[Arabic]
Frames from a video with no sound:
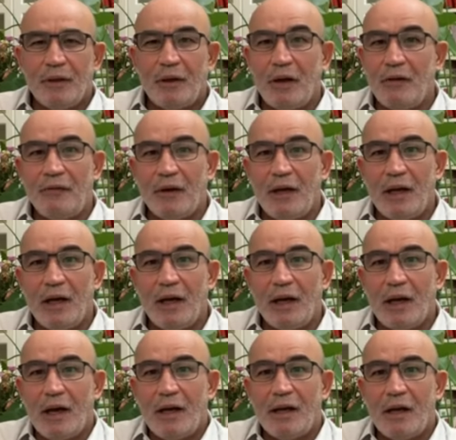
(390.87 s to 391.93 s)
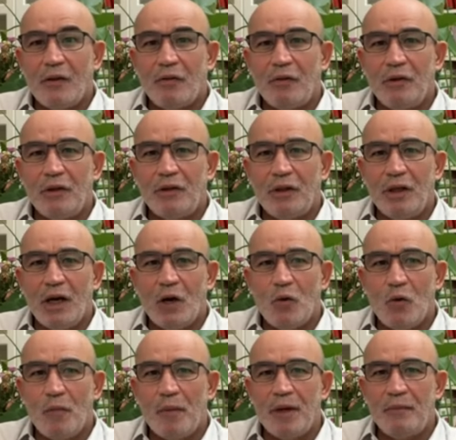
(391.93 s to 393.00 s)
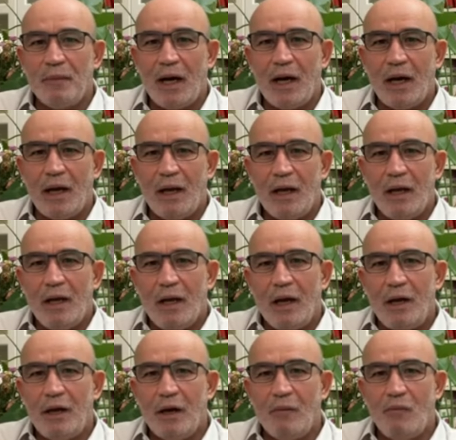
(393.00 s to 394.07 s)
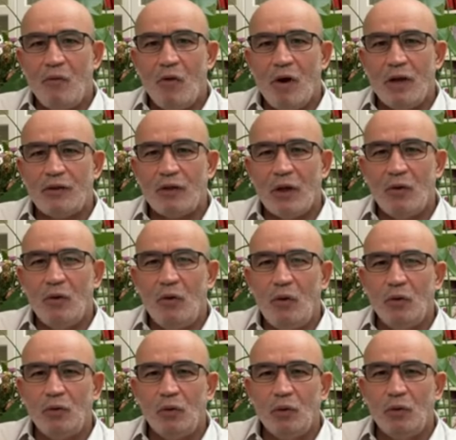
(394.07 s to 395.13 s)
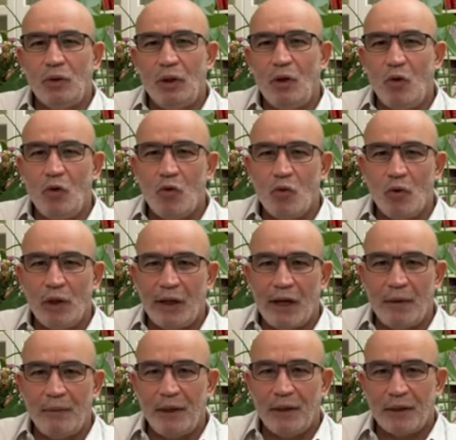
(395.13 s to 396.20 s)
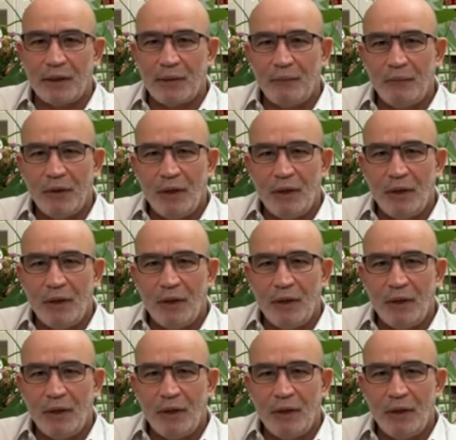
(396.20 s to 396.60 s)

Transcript: كيف لا كان يظن نتنياهو ومن معه أنهم وصلوا حدود العلو الكبير